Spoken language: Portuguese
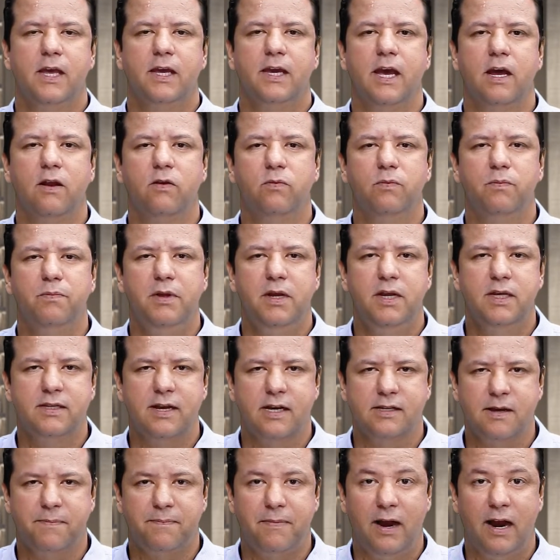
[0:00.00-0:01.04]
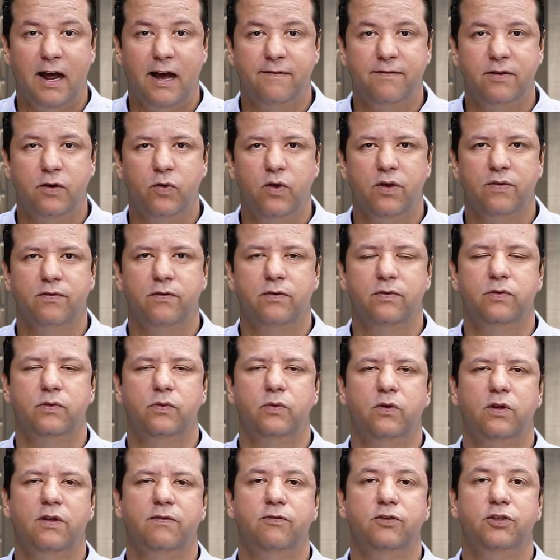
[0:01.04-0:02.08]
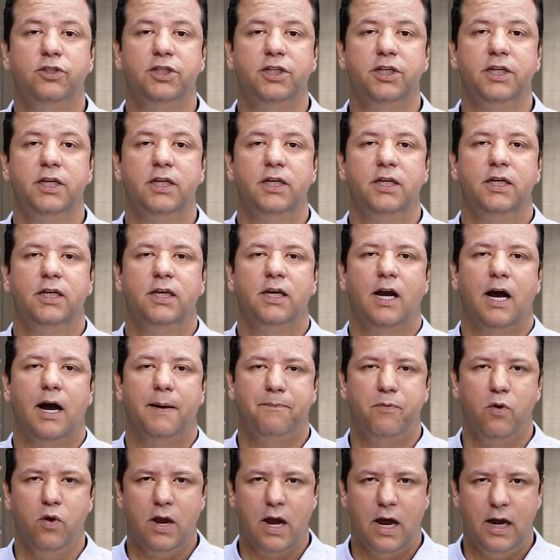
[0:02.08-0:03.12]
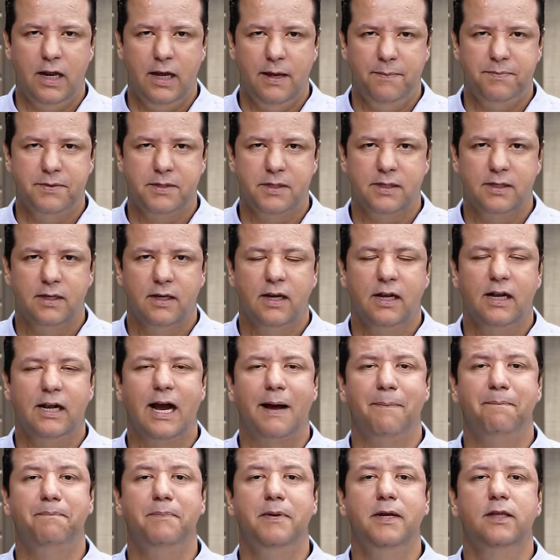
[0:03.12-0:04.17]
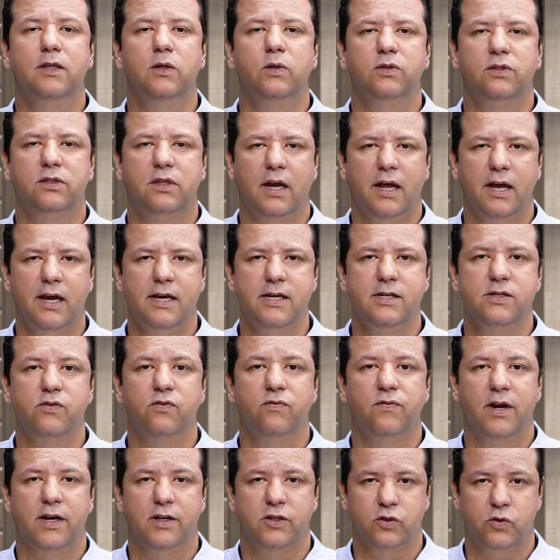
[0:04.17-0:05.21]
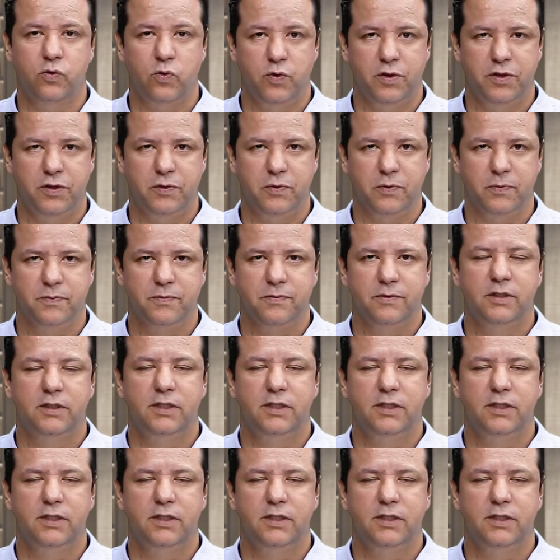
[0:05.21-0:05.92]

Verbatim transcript: Quero ministrar essa palavra no, no livro de Apocalipse, capítulo 3, o verso 8.